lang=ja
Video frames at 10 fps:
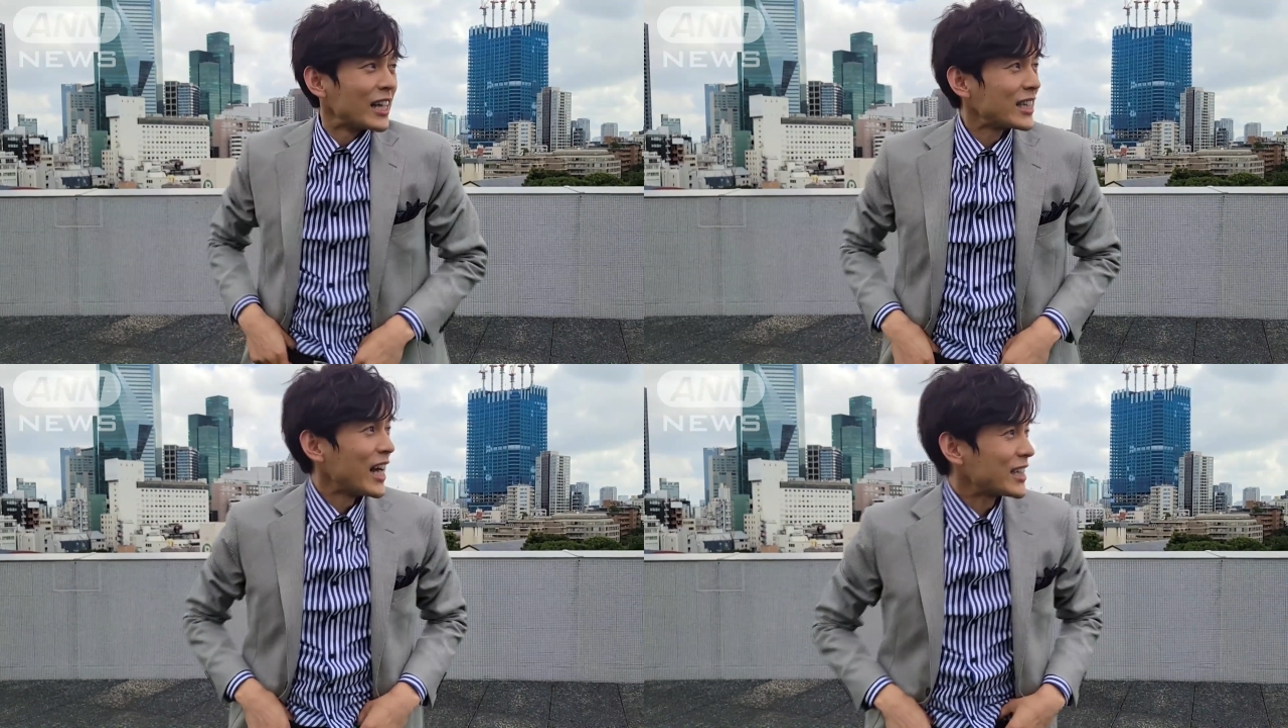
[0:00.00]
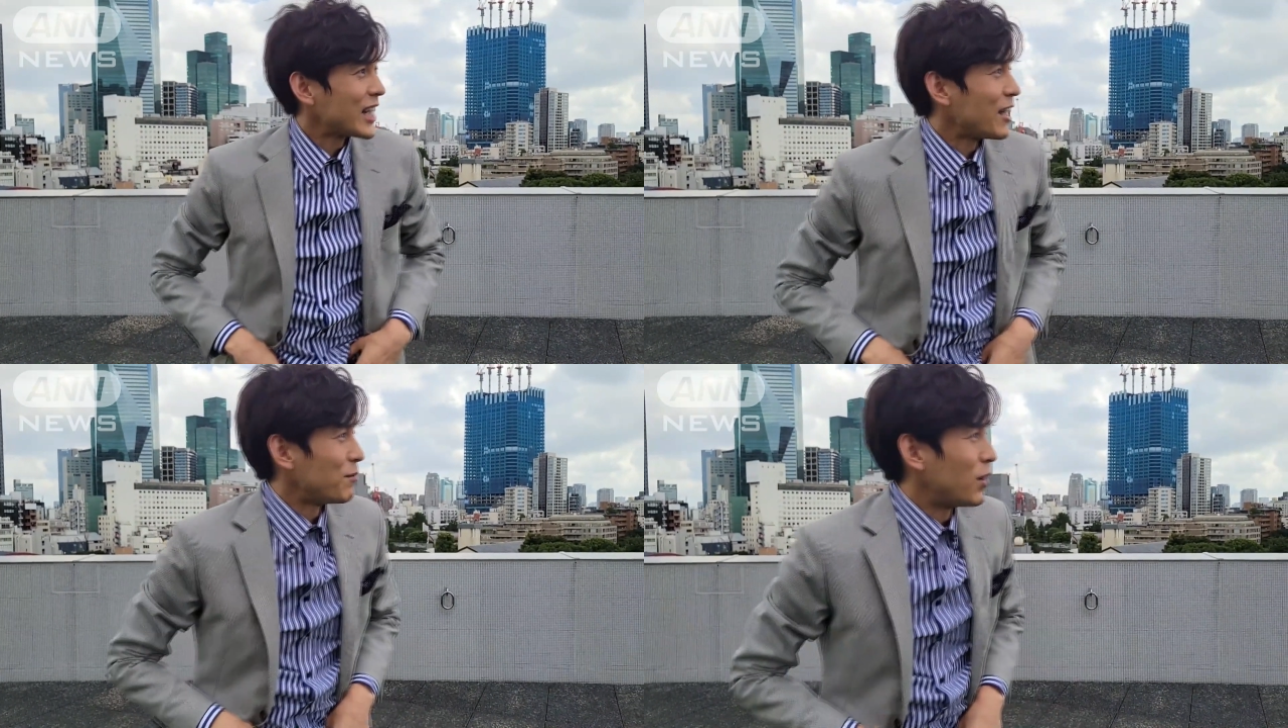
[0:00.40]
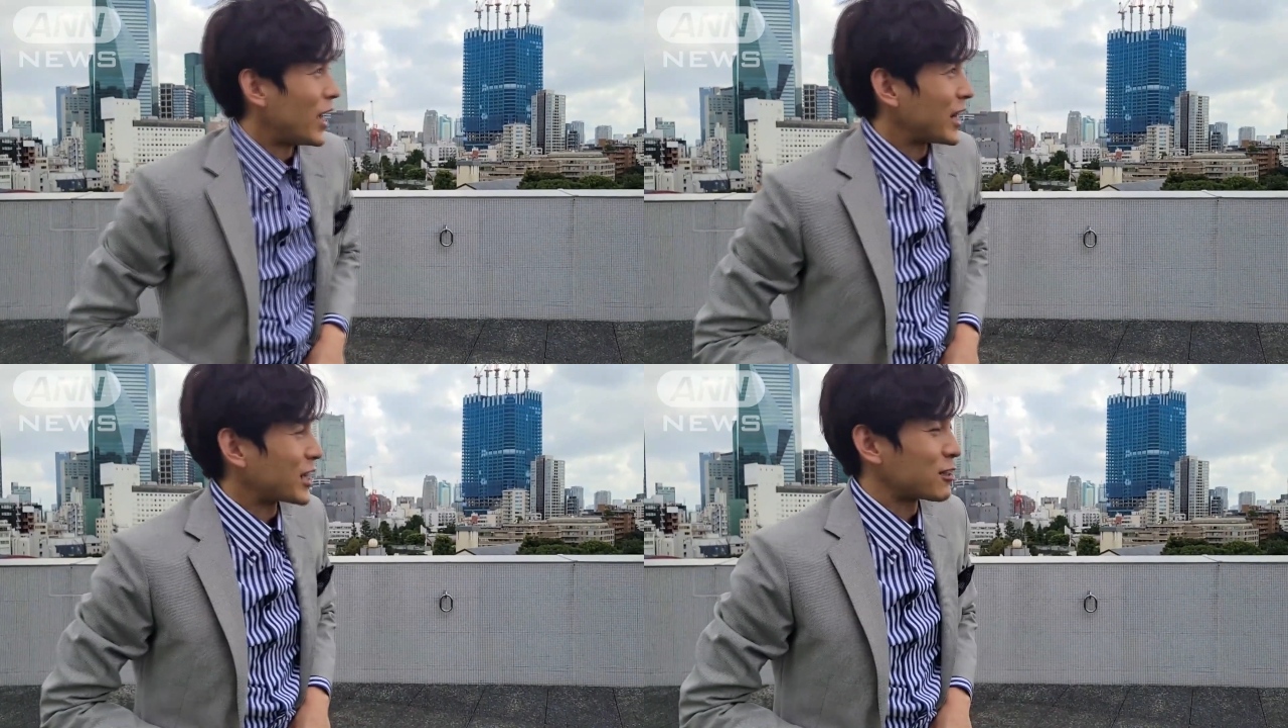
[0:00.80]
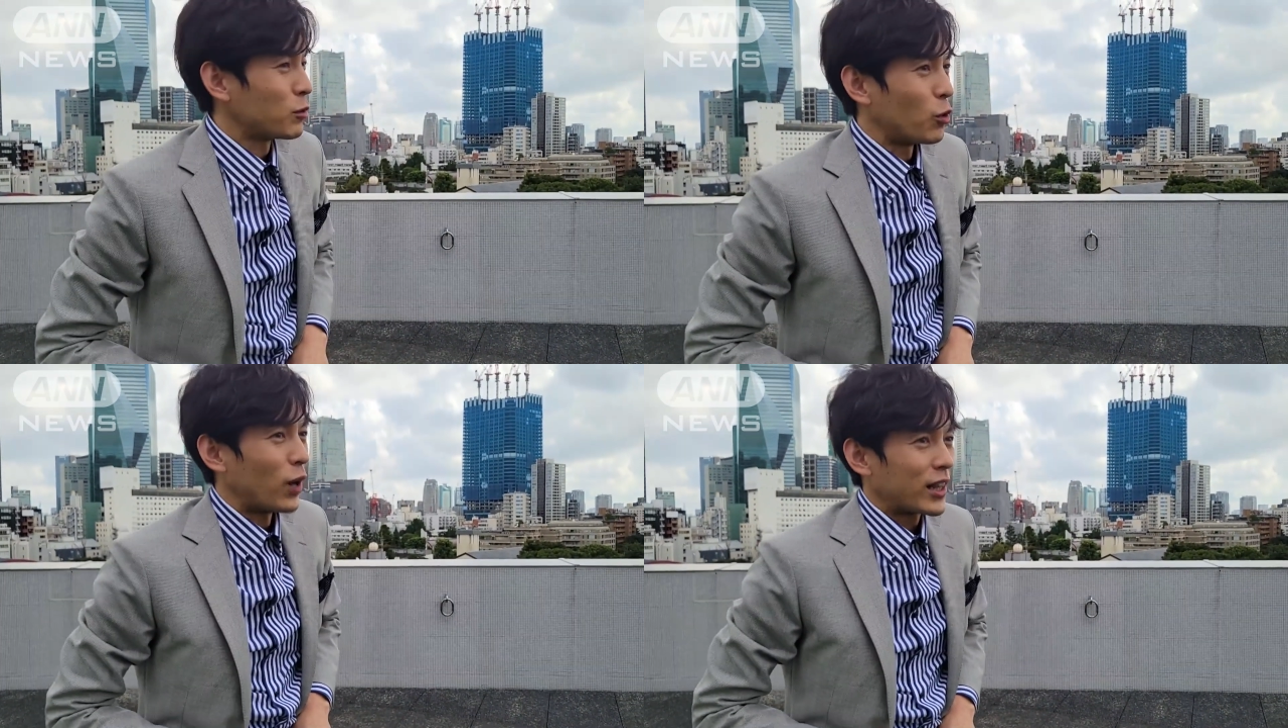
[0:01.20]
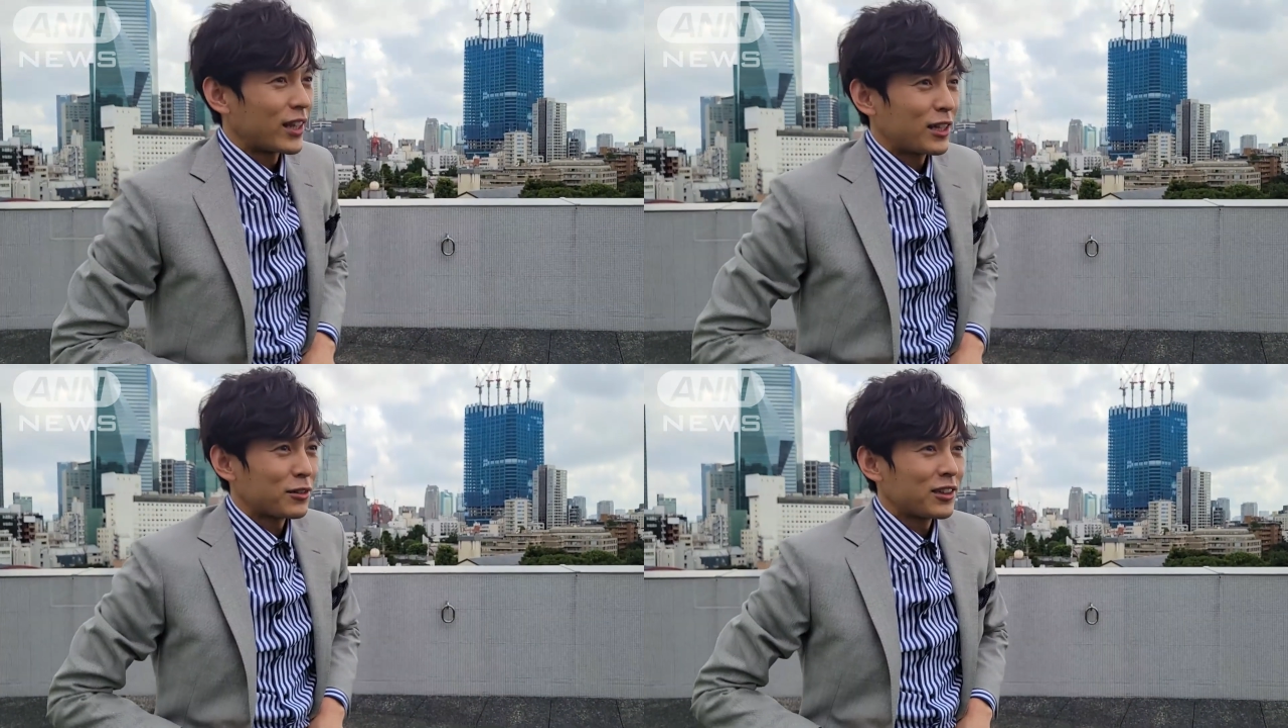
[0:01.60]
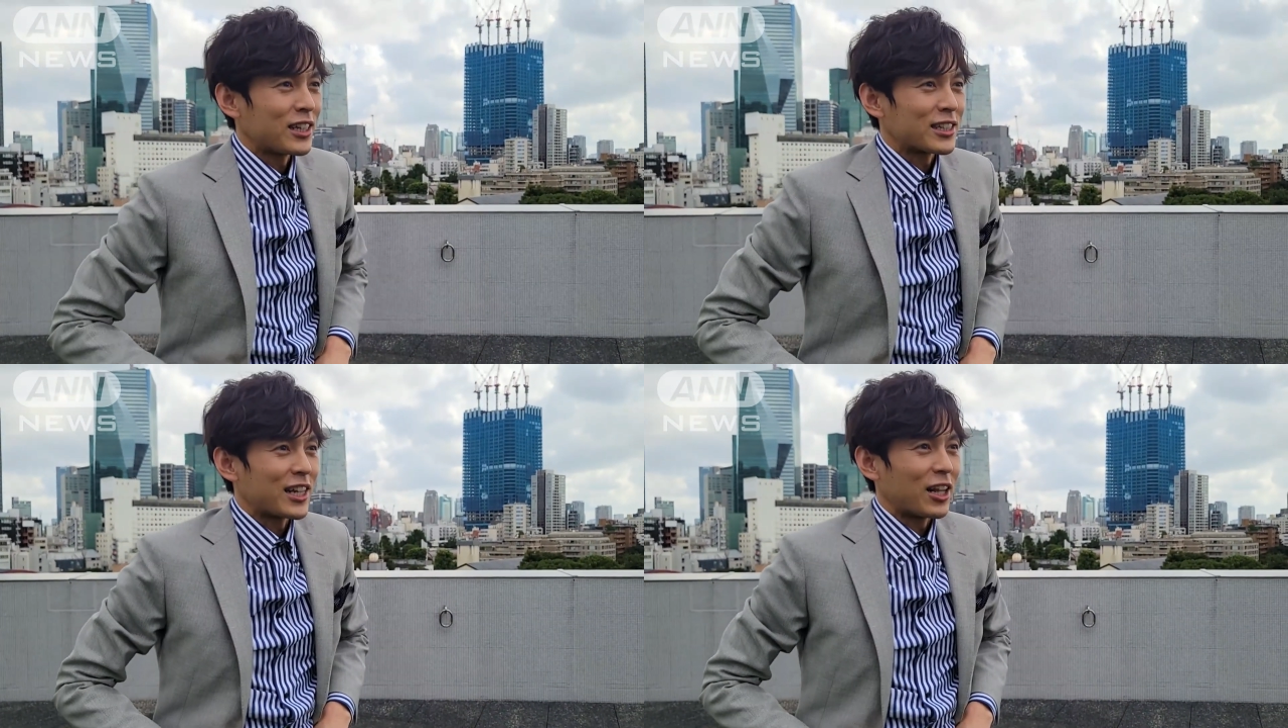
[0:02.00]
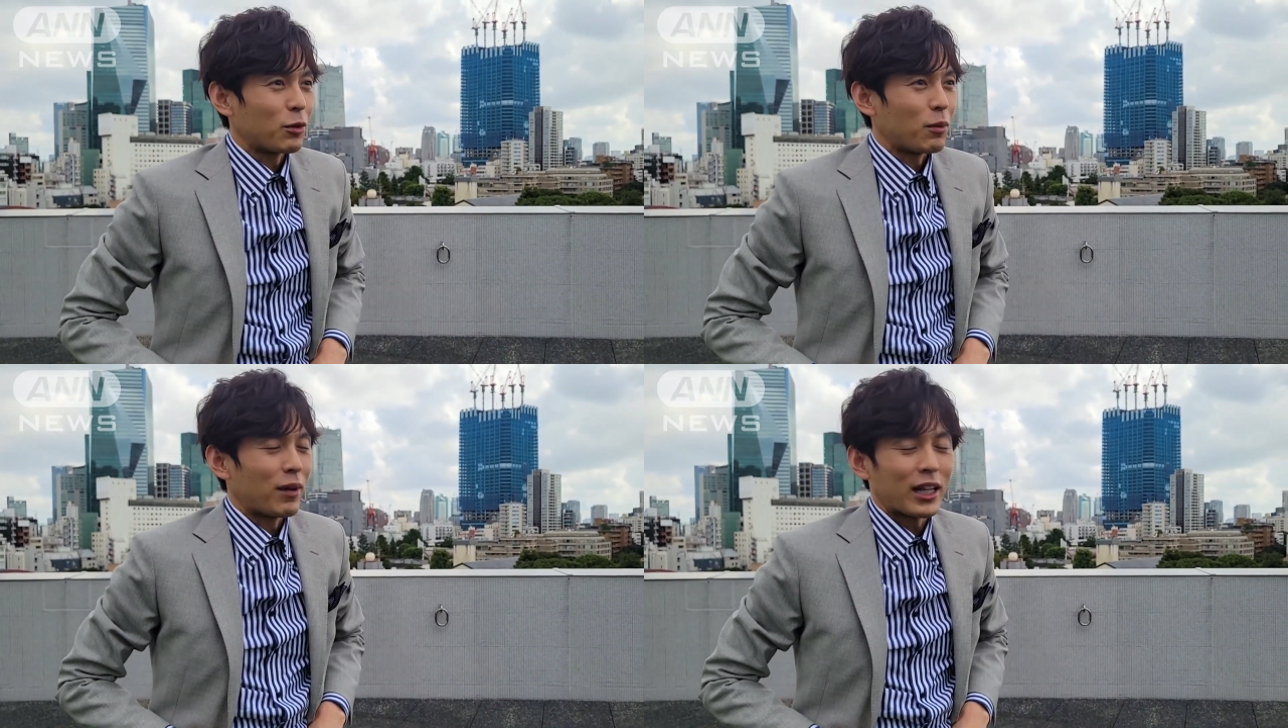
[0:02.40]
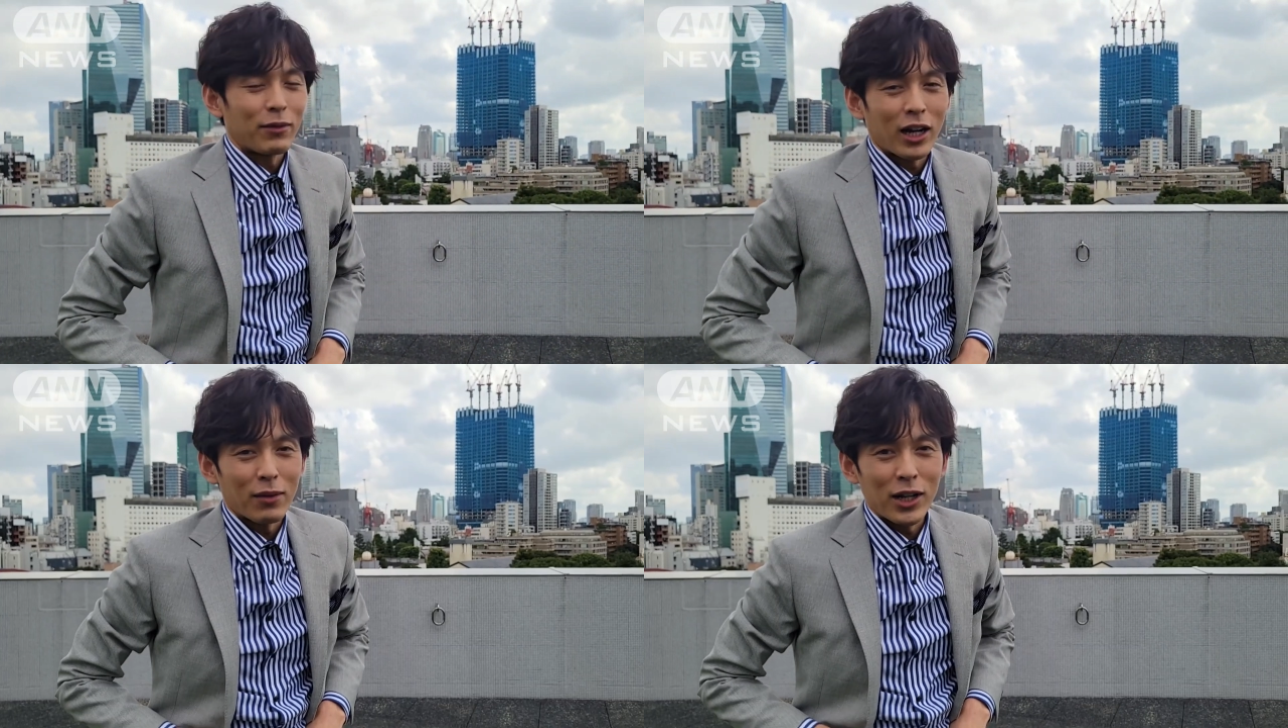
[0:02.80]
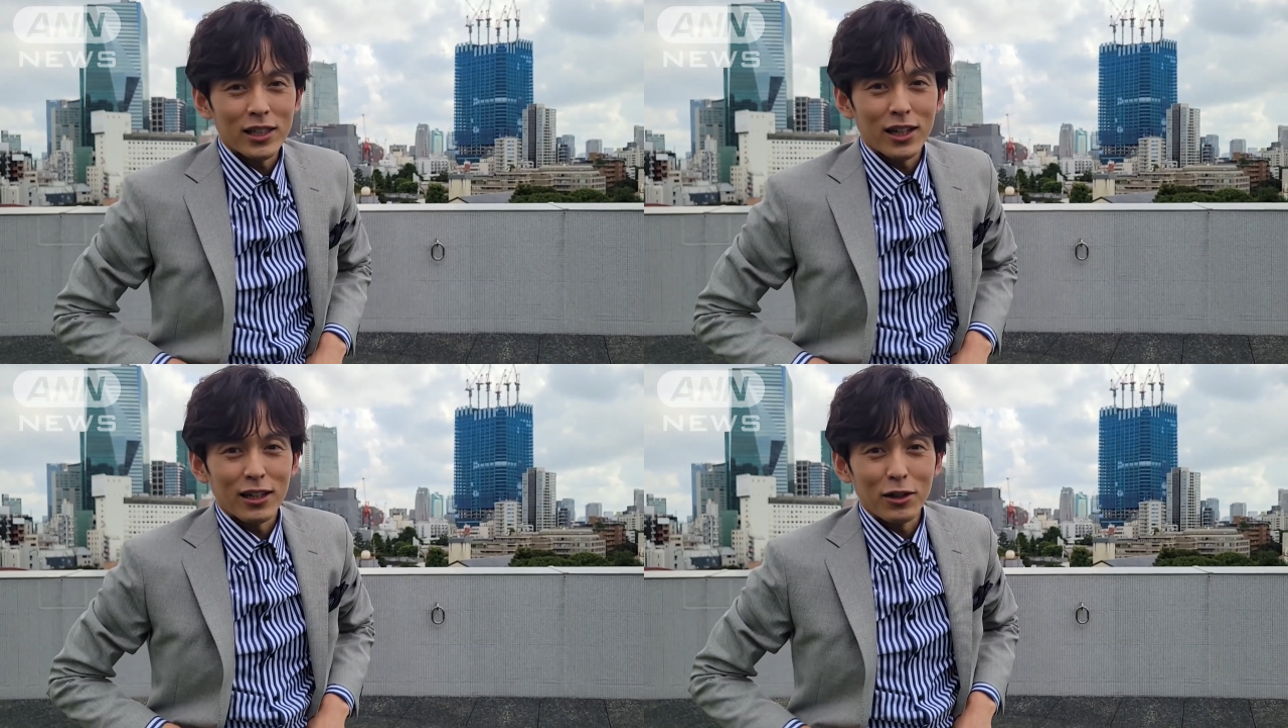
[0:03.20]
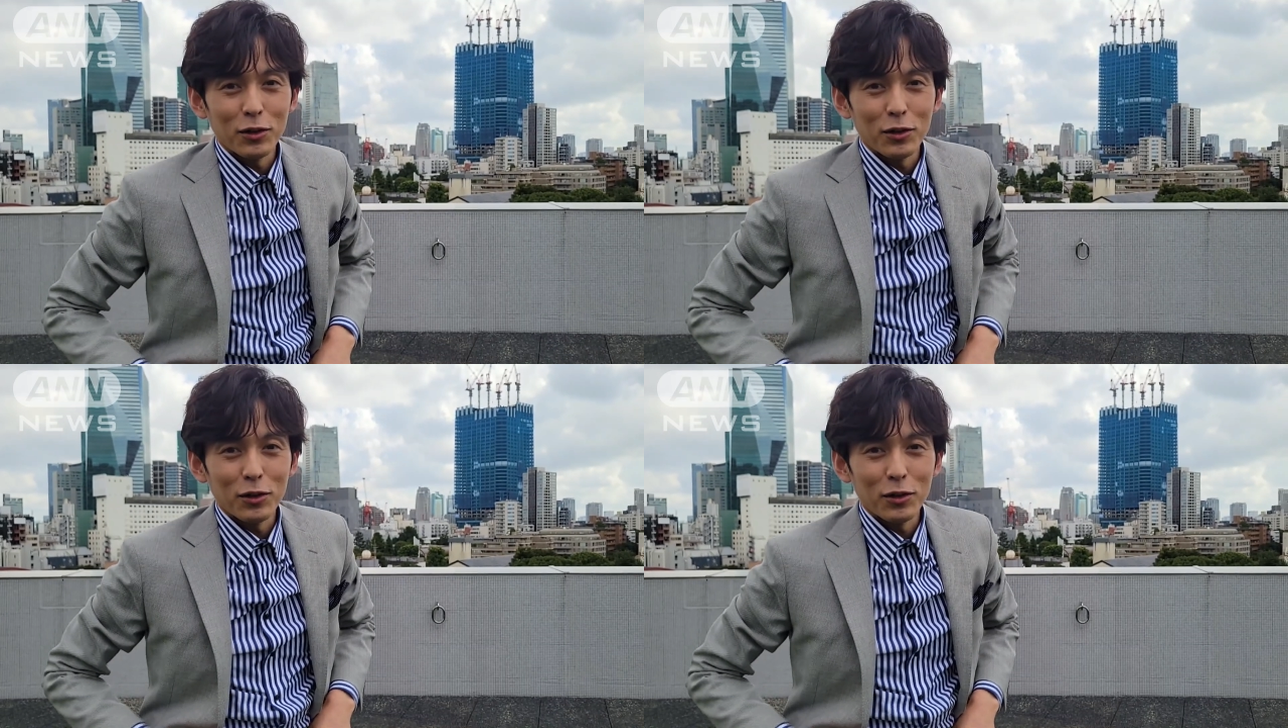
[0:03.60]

さあさあまあ夏も終わってるんですけれどもまだまだ皆さん